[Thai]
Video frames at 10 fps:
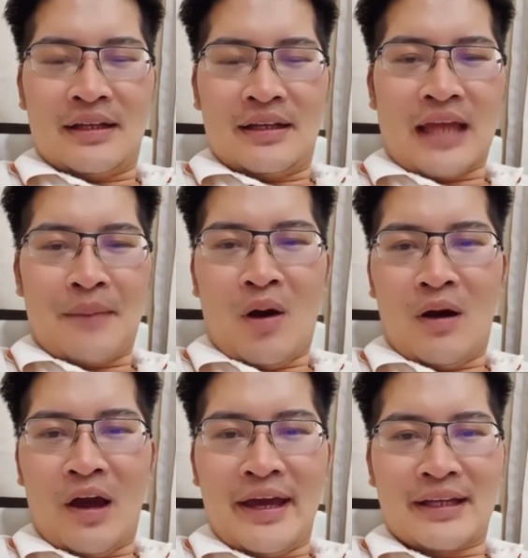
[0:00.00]
แต่พอ
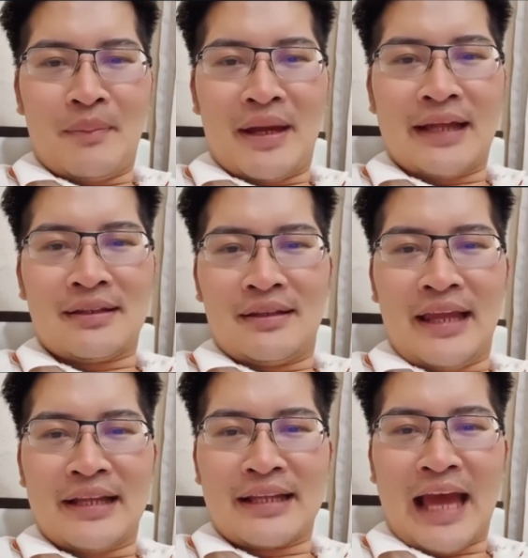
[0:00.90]
ร้อยเอกธรรมนัส
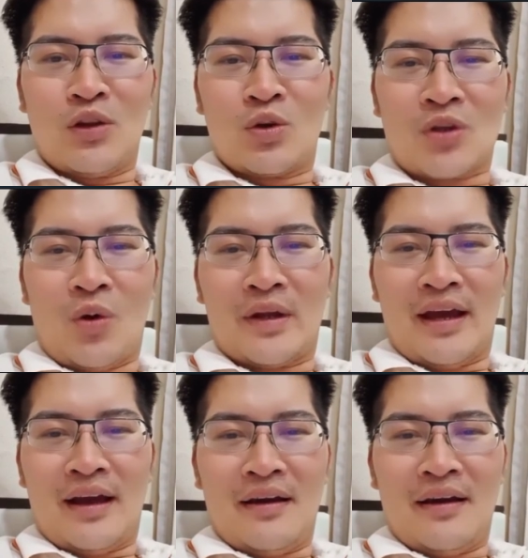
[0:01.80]
เล่นงานลุงตู่เนี่ย